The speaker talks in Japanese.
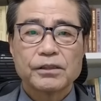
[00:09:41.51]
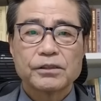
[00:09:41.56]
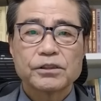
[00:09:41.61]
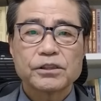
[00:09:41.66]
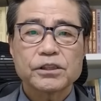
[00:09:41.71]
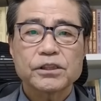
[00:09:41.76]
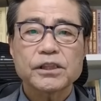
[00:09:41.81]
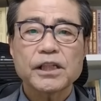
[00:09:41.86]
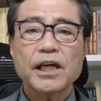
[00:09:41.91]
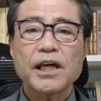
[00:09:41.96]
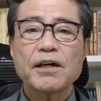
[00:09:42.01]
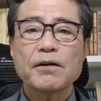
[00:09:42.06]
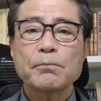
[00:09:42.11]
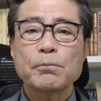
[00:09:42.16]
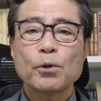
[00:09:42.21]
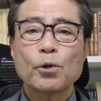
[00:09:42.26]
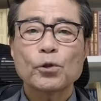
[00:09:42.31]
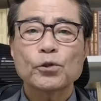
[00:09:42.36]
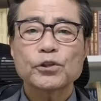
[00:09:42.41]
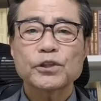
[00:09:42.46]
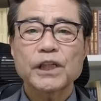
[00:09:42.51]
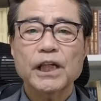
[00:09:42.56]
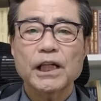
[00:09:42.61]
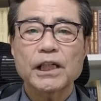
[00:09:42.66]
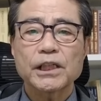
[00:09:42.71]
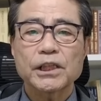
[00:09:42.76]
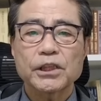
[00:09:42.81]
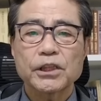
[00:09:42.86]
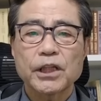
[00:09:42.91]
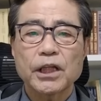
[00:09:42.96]
不正目
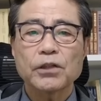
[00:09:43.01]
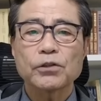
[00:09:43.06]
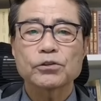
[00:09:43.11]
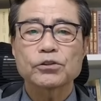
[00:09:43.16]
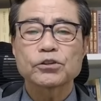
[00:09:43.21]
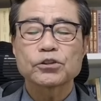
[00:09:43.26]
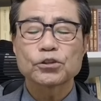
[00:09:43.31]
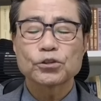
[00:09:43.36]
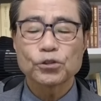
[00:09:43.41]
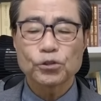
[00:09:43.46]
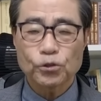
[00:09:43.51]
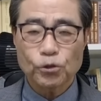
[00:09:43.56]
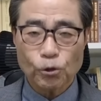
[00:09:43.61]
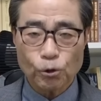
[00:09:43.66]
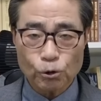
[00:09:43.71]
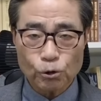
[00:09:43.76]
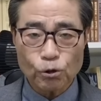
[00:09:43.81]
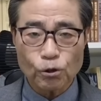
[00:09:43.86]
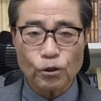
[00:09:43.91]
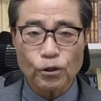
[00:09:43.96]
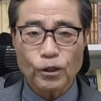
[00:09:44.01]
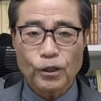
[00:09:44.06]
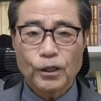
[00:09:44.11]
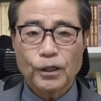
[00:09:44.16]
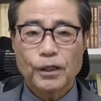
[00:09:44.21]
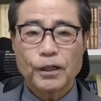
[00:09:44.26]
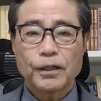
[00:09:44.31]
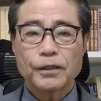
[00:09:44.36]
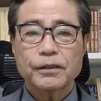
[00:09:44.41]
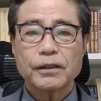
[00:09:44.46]
的での通報と、
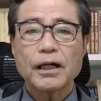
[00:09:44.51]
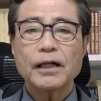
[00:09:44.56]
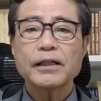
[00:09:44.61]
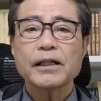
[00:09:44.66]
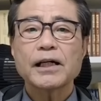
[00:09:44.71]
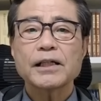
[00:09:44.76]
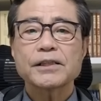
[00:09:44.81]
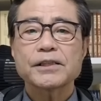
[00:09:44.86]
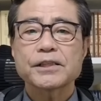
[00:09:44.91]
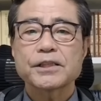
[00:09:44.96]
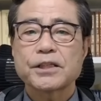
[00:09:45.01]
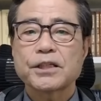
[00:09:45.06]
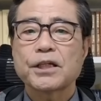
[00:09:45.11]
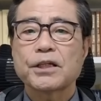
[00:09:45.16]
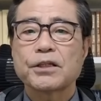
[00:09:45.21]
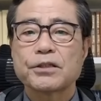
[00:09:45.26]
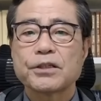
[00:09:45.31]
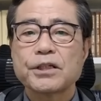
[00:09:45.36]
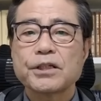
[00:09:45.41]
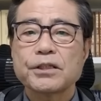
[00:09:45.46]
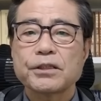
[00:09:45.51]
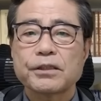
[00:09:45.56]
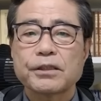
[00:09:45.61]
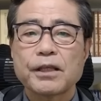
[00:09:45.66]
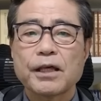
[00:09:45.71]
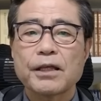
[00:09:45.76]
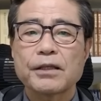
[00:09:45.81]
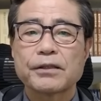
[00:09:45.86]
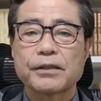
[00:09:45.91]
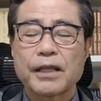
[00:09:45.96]
直ちに認
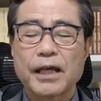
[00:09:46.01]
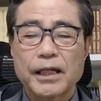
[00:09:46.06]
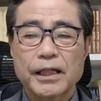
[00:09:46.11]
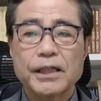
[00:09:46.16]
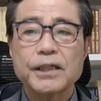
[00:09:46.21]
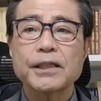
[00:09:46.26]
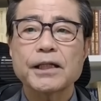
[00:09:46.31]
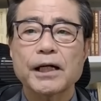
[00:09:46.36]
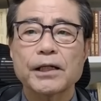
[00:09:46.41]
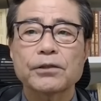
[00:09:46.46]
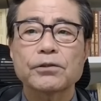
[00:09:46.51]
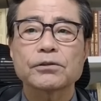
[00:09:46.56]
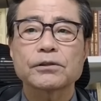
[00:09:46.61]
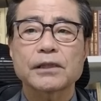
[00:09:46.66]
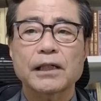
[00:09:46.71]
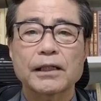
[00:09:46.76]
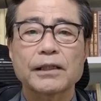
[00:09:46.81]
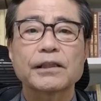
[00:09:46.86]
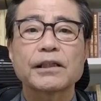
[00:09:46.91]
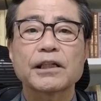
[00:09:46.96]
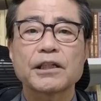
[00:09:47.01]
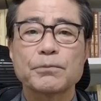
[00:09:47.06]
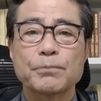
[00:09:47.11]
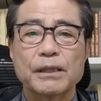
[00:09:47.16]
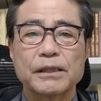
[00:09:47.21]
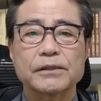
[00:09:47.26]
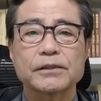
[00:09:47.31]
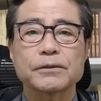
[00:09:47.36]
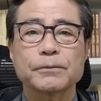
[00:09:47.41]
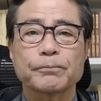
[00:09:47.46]
定できないとされてい
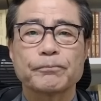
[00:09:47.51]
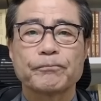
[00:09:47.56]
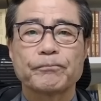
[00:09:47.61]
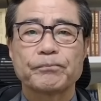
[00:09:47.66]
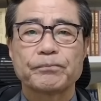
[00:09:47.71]
ます。